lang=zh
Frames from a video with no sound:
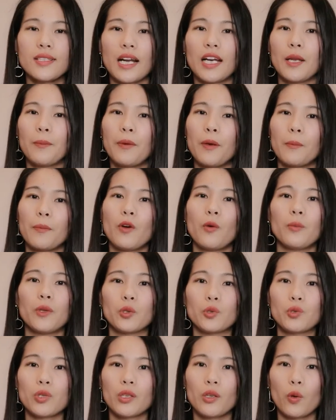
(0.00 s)
c a 并没有
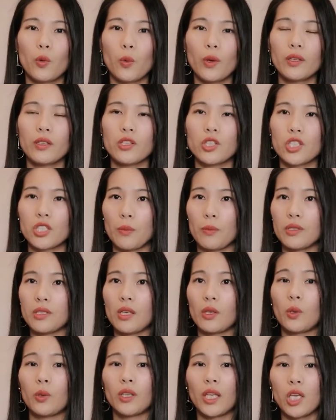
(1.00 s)
明确的规定什
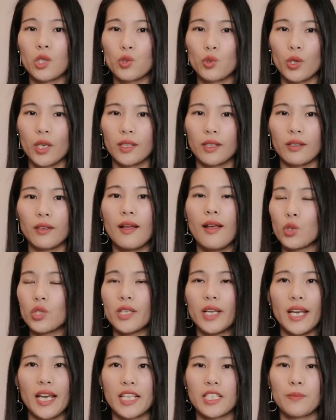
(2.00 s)
么叫做 day trading，都
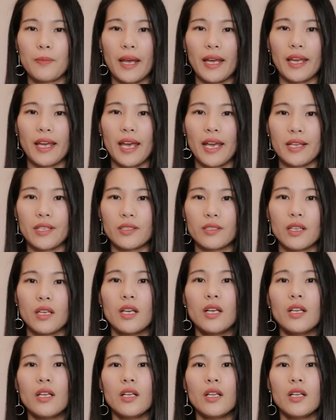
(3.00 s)
是 case by case，